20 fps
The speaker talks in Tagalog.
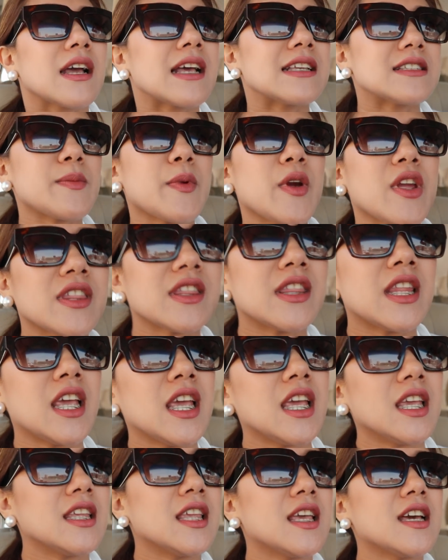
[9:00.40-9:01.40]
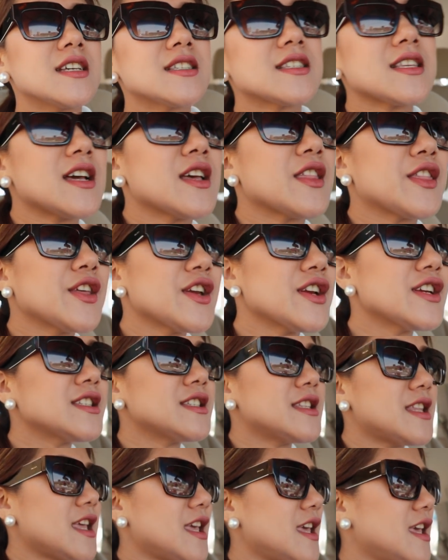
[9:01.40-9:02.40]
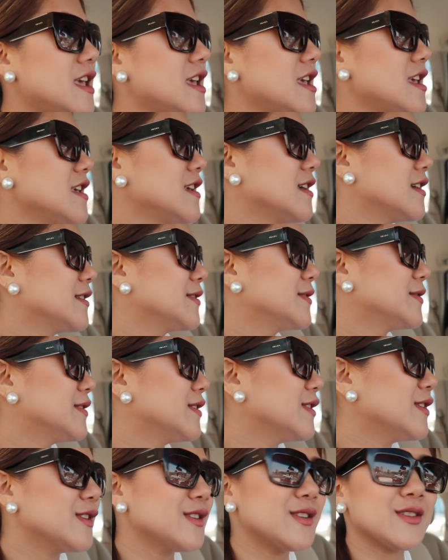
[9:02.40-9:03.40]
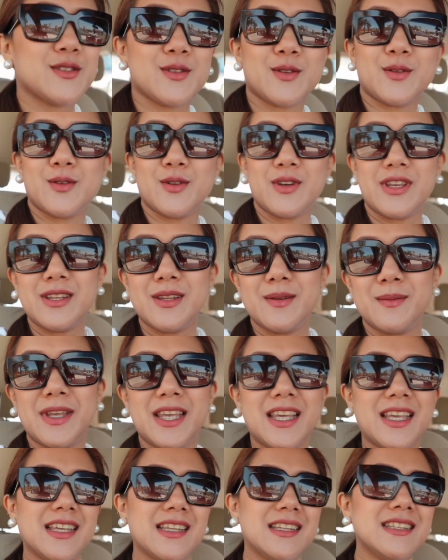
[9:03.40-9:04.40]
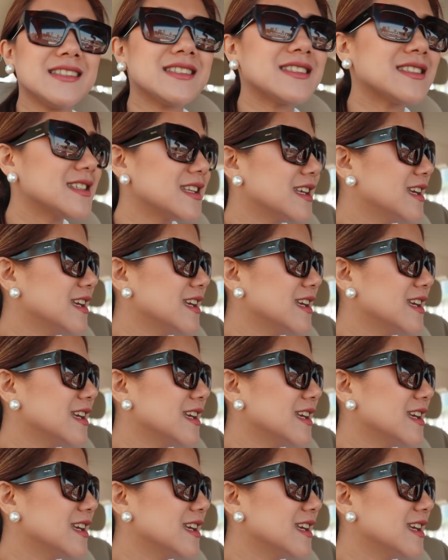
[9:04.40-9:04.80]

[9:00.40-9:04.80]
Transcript: Kasi birthday niya sa Thursday. So, it means,